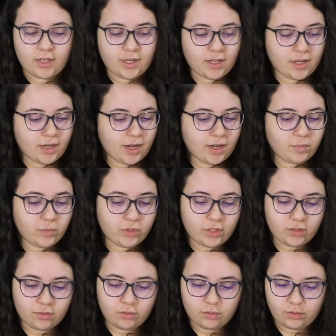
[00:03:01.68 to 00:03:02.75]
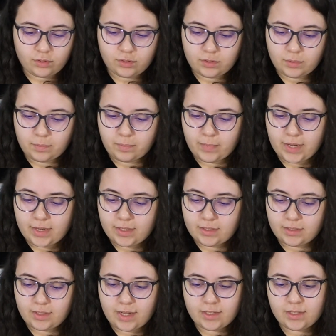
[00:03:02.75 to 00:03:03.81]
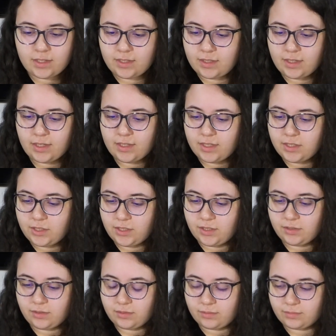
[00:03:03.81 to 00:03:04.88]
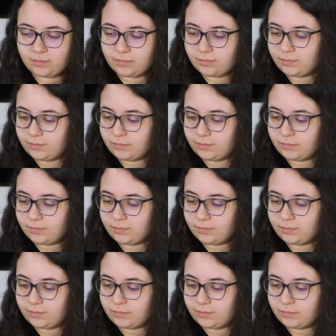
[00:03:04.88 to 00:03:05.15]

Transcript: é, harmônicos, mas nada além disso.